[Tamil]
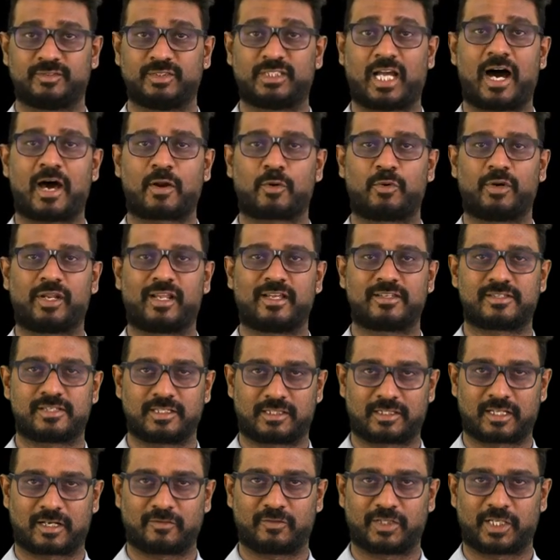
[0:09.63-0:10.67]
யாருடைய
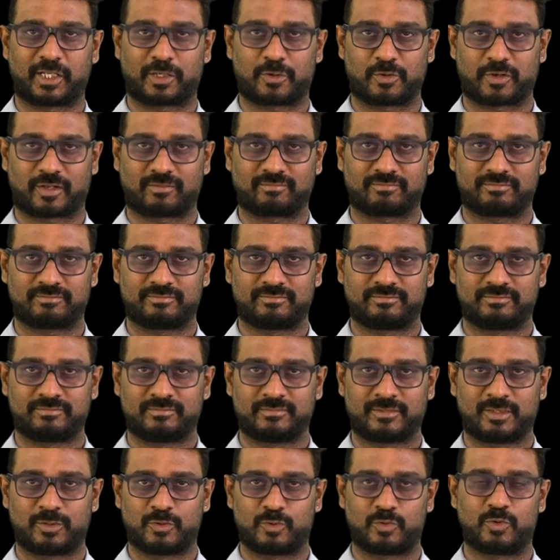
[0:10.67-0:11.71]
சித்திரவதை கூடம்
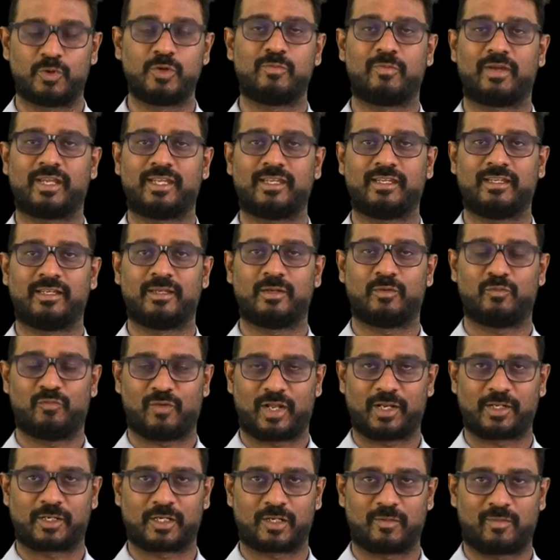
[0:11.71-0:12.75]
உண்மை
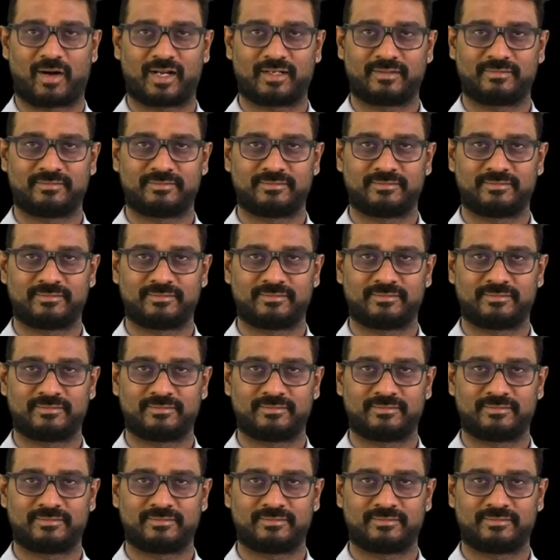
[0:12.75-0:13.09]
வலுக்குமா